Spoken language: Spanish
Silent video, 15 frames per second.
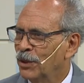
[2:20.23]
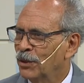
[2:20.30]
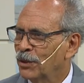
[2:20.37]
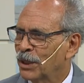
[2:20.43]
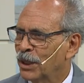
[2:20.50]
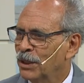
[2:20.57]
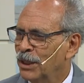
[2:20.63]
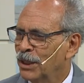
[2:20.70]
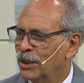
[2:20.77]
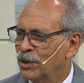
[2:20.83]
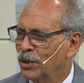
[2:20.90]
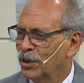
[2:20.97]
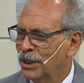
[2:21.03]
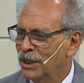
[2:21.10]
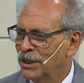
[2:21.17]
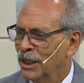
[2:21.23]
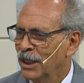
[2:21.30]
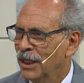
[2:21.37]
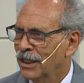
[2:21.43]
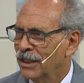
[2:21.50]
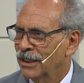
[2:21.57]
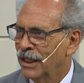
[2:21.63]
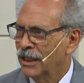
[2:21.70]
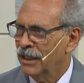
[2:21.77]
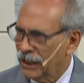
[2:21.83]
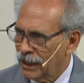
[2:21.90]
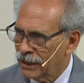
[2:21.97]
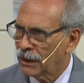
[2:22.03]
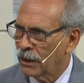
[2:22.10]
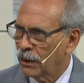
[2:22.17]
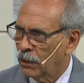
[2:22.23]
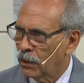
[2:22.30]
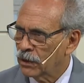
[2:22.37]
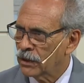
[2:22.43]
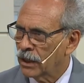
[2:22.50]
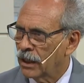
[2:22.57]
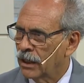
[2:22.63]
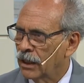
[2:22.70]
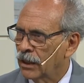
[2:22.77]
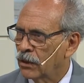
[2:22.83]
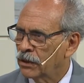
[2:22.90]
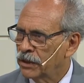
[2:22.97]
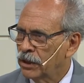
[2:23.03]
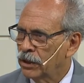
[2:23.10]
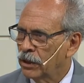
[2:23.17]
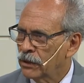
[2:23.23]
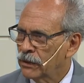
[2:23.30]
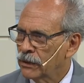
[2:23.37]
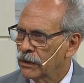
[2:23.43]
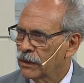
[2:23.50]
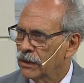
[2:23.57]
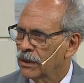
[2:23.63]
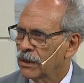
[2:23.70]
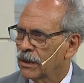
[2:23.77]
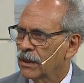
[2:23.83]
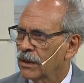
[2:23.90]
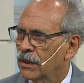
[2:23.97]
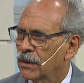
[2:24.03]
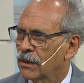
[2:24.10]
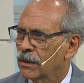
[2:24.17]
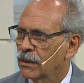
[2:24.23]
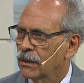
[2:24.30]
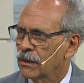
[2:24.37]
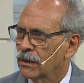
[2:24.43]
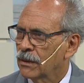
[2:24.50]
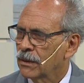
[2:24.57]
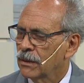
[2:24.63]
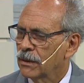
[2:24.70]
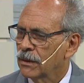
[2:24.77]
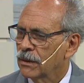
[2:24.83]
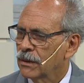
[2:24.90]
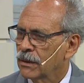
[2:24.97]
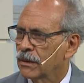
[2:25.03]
en otras direcciones, ¿Tenías vos eh, los sitios? Eh, en Los Perales